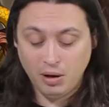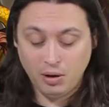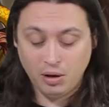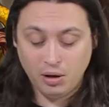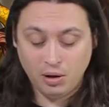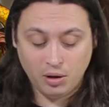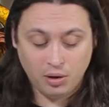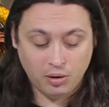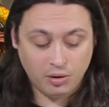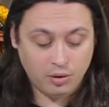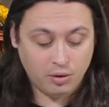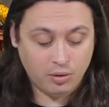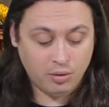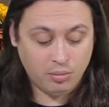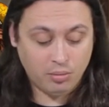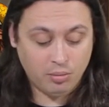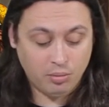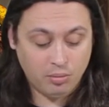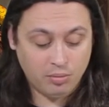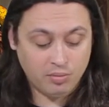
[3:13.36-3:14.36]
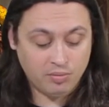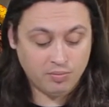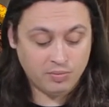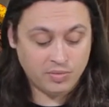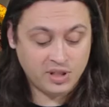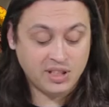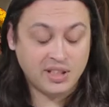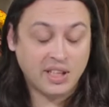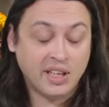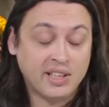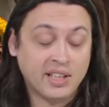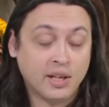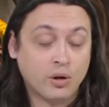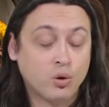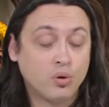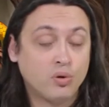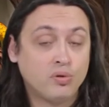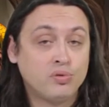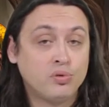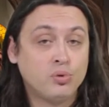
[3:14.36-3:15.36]
Euh, c'est-à-dire
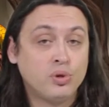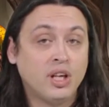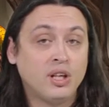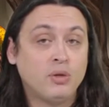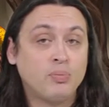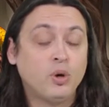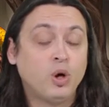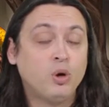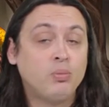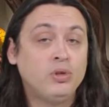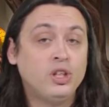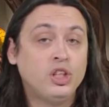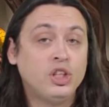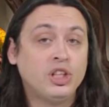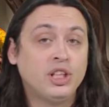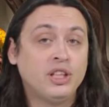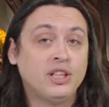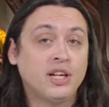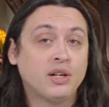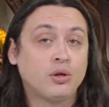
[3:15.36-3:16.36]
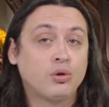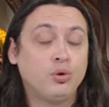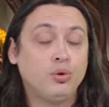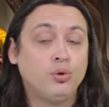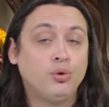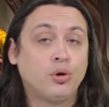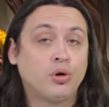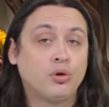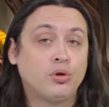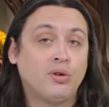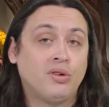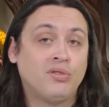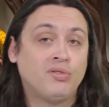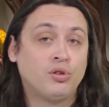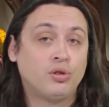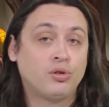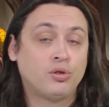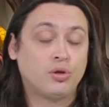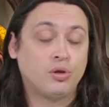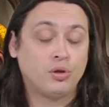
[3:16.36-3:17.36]
que vous n'êtes pas obligé d'inclure dans
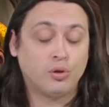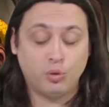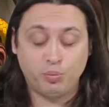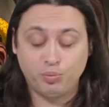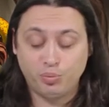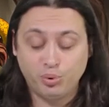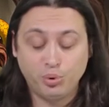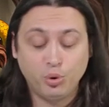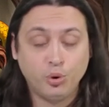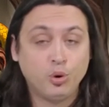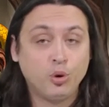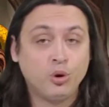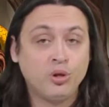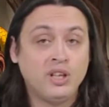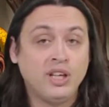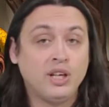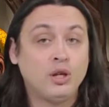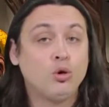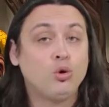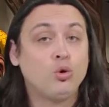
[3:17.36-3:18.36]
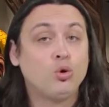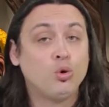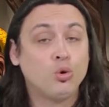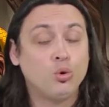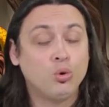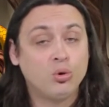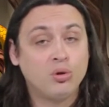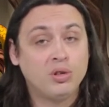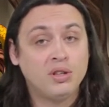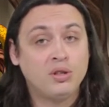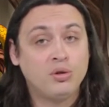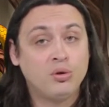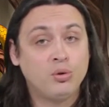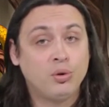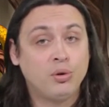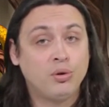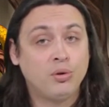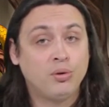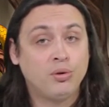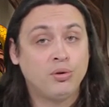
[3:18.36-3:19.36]
votre pool de dés que,
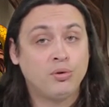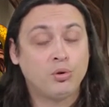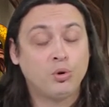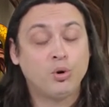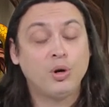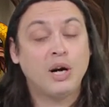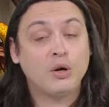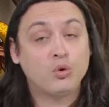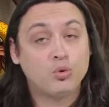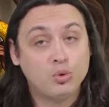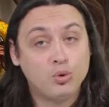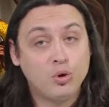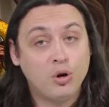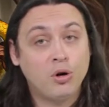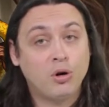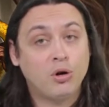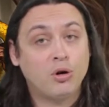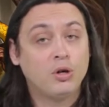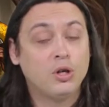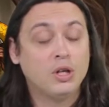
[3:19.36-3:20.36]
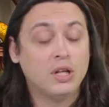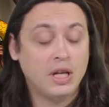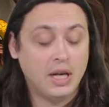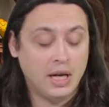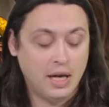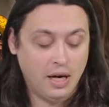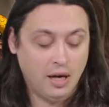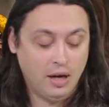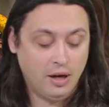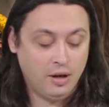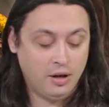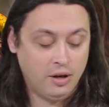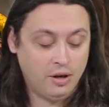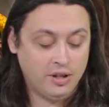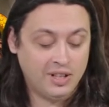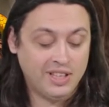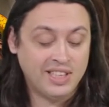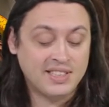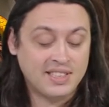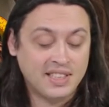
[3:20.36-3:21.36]
que la couleur
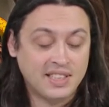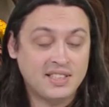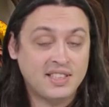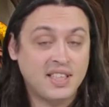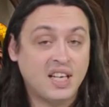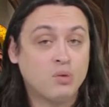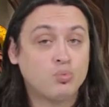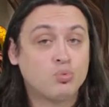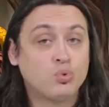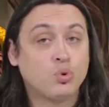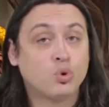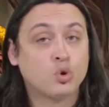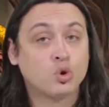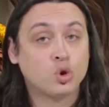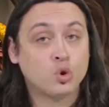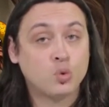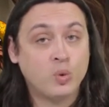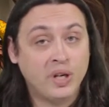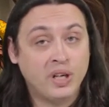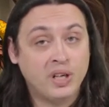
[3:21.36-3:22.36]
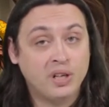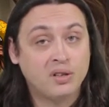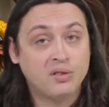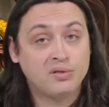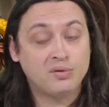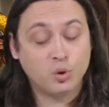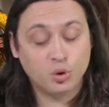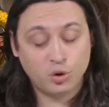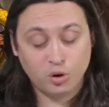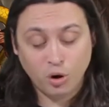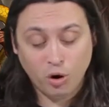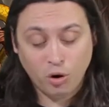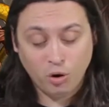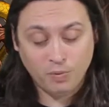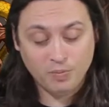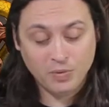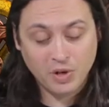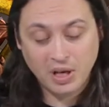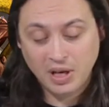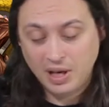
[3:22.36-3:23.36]
euh, nécessaire pour jouer vos
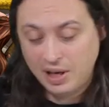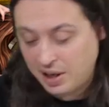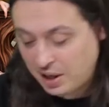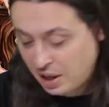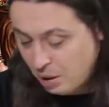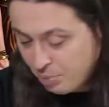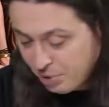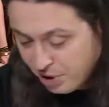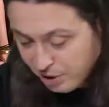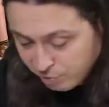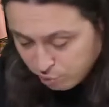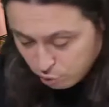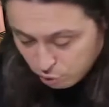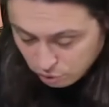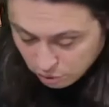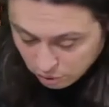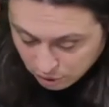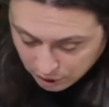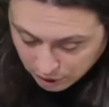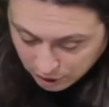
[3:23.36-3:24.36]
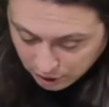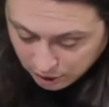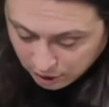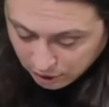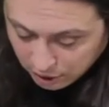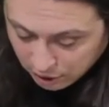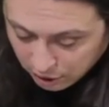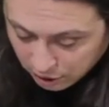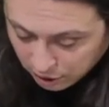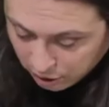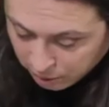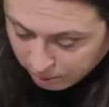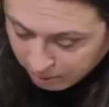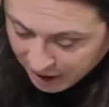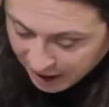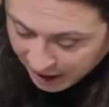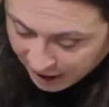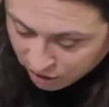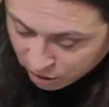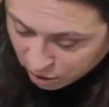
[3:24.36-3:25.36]
sorts. Rappelez-vous, euh,
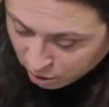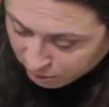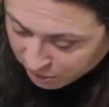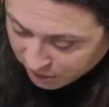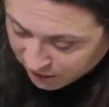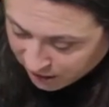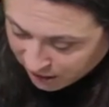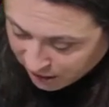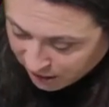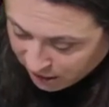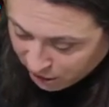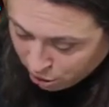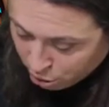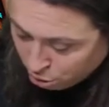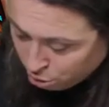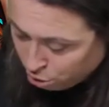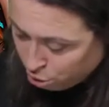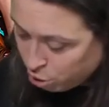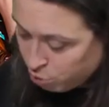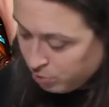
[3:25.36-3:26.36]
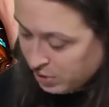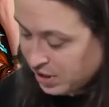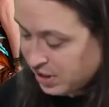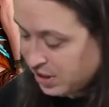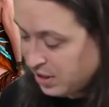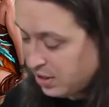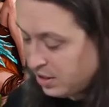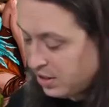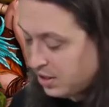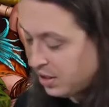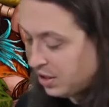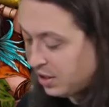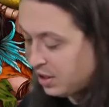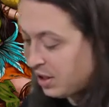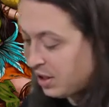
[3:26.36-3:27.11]
par exemple, si je choisis cette